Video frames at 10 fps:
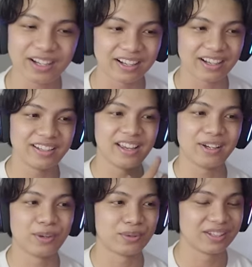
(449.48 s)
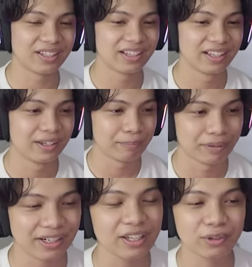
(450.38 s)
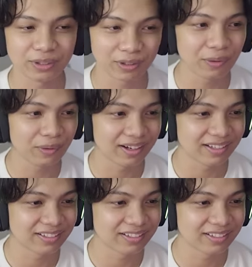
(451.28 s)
gara-gara yellow sih. Merah ikutan doang,